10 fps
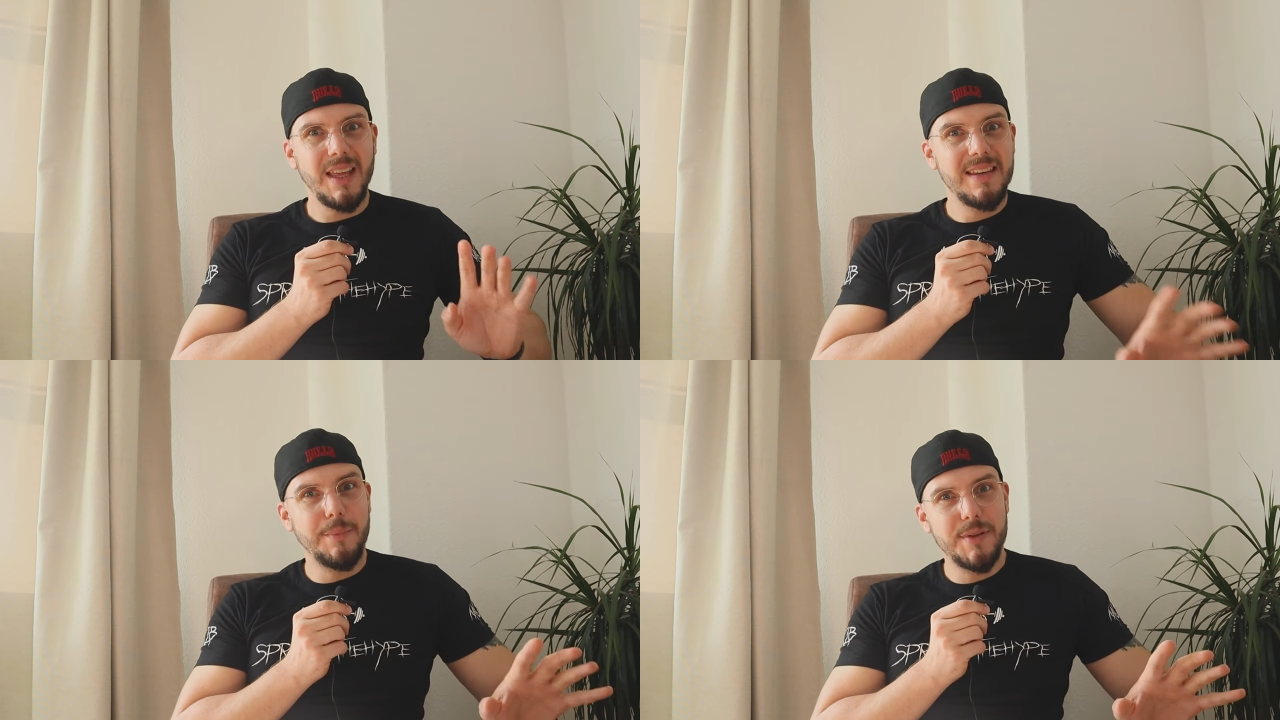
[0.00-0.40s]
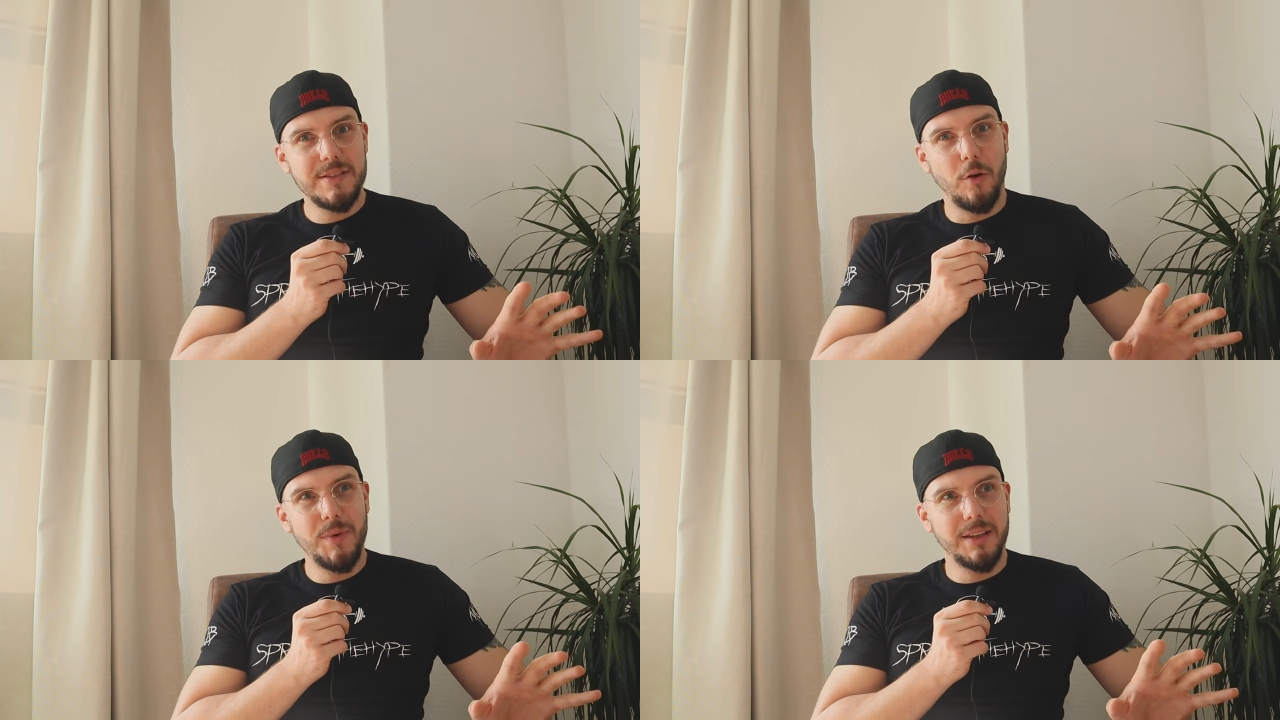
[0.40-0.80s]
Ich habe
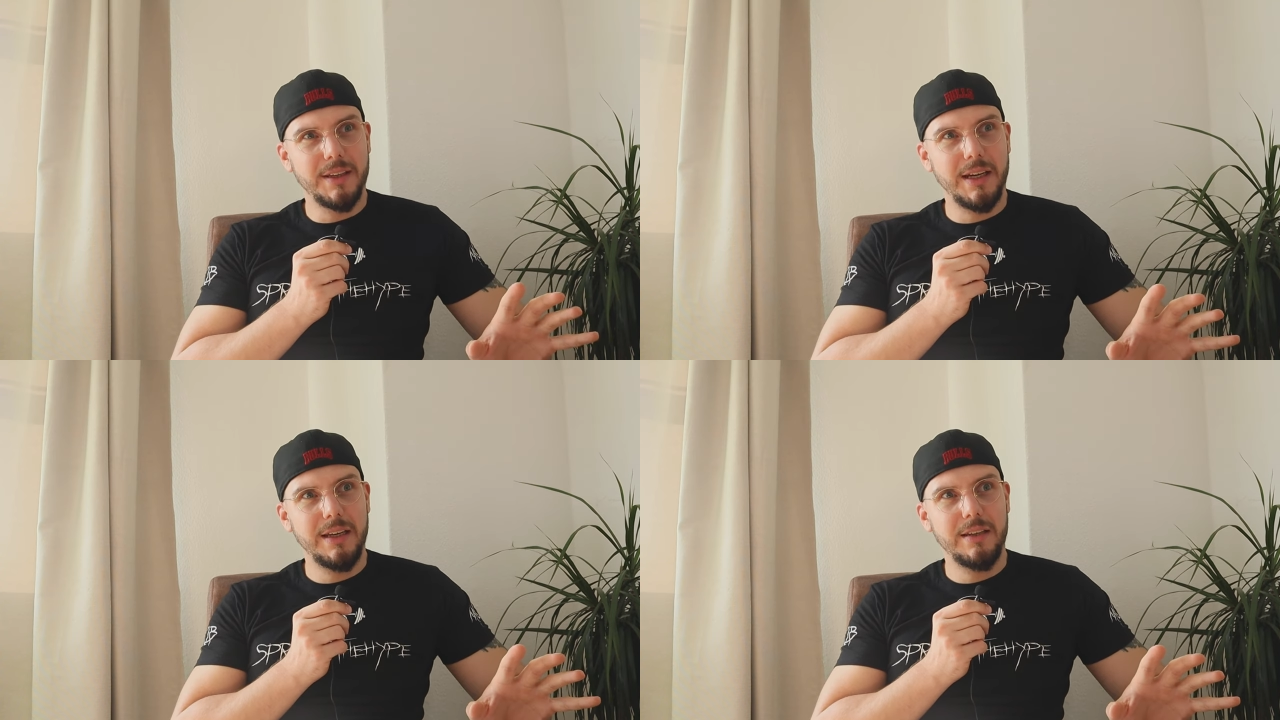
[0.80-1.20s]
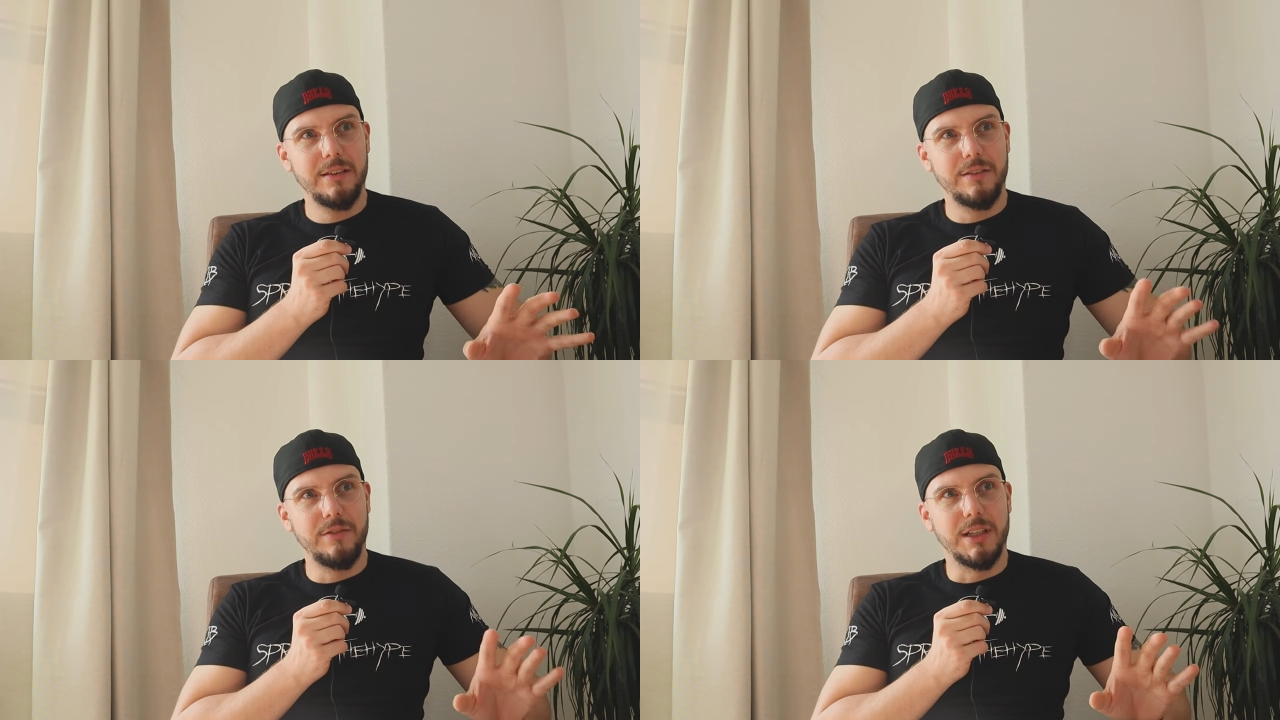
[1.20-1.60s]
jetzt Omega-3
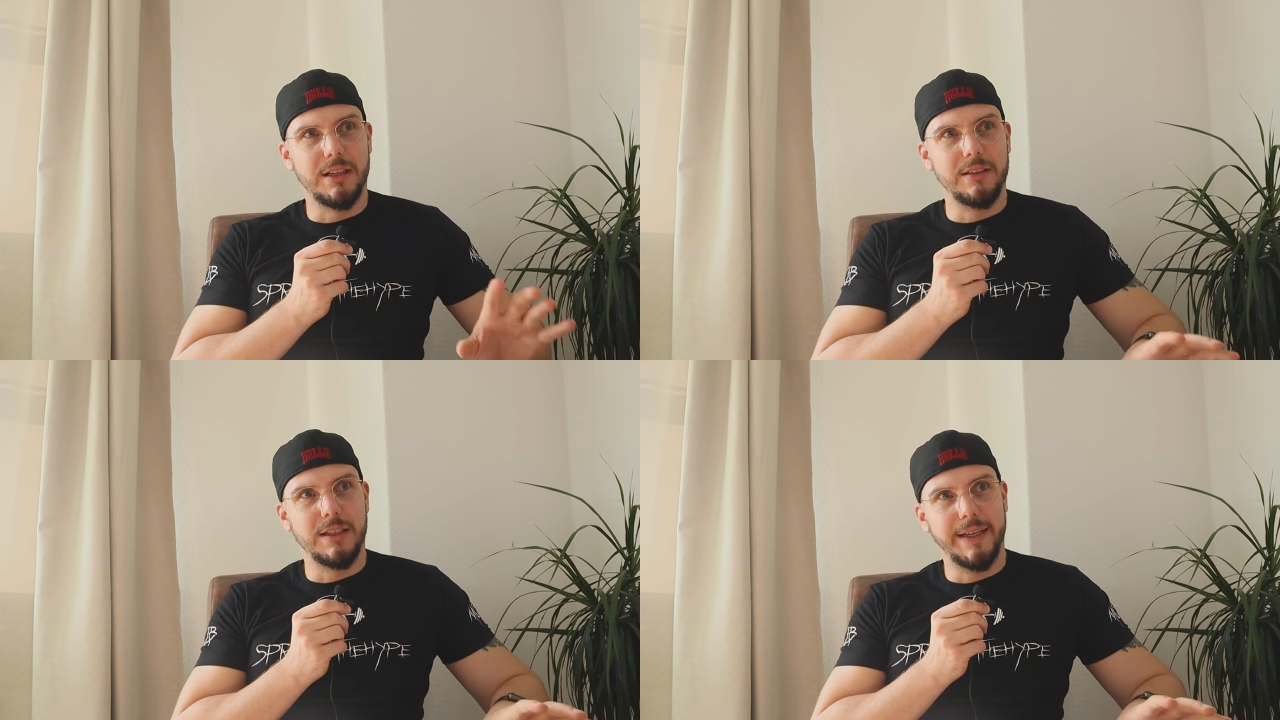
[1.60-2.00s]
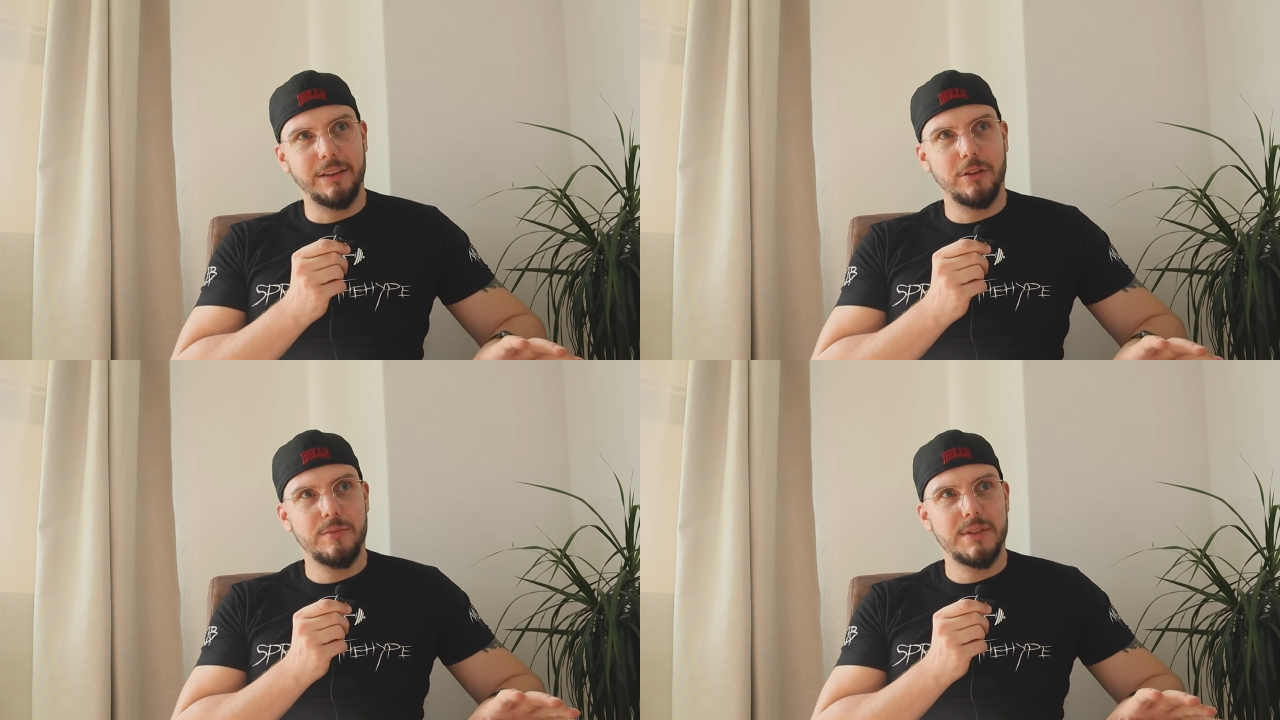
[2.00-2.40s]
wieder
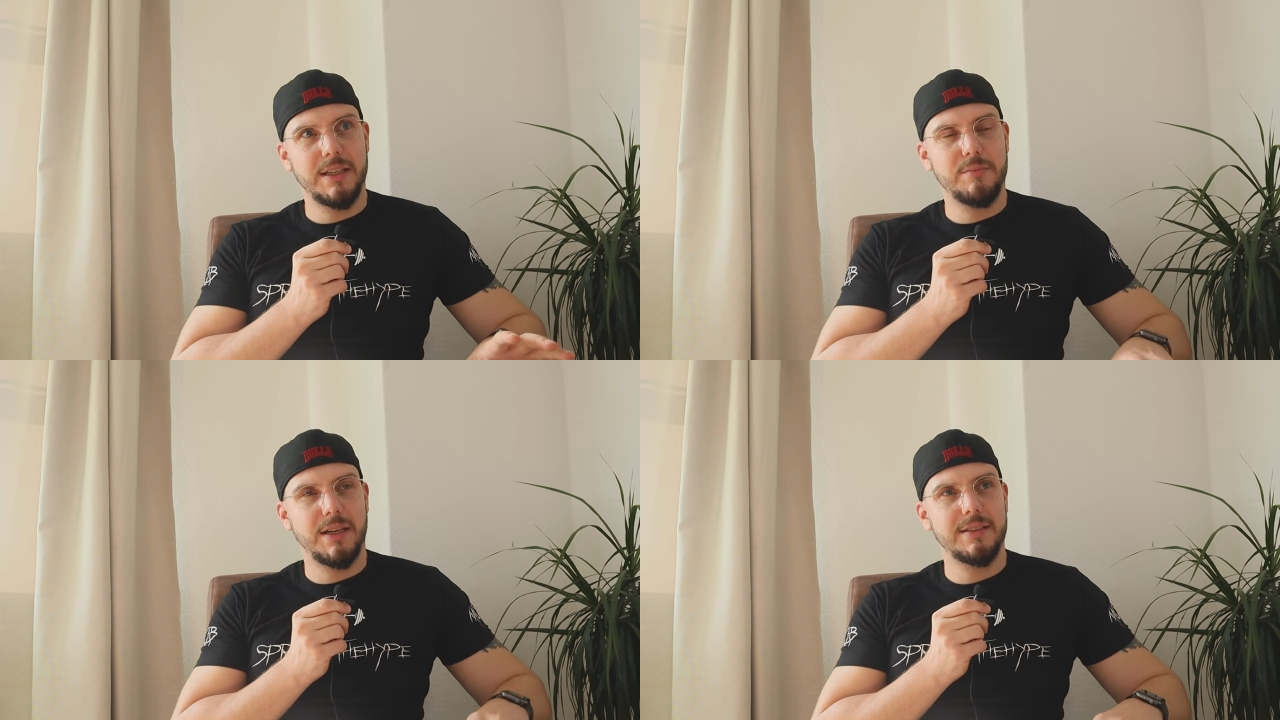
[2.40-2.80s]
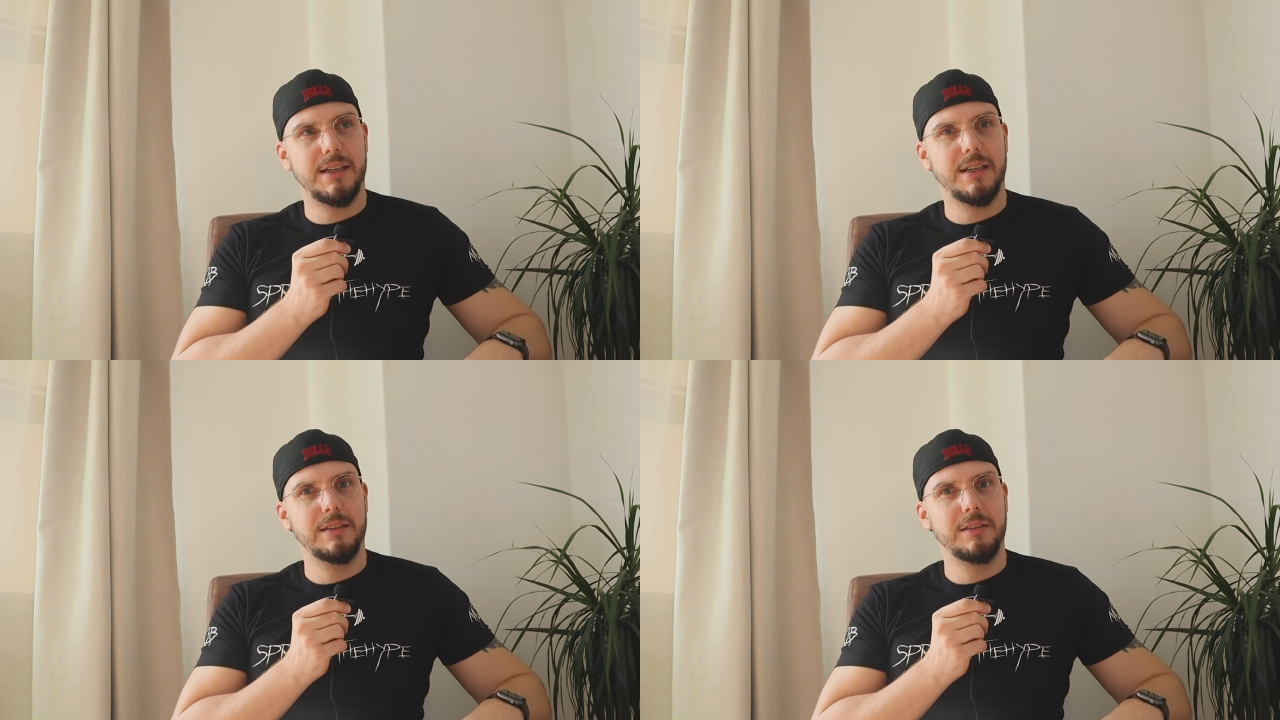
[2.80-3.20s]
reingenommen seit ein paar
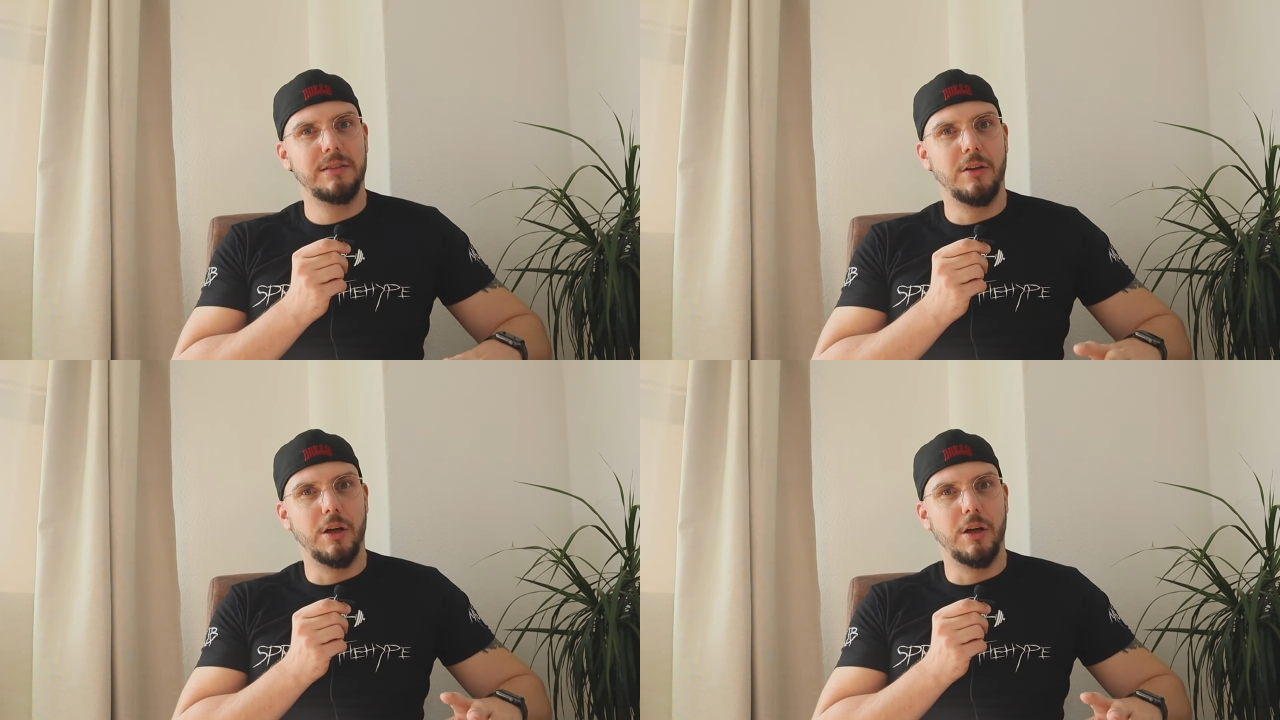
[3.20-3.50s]
Tagen.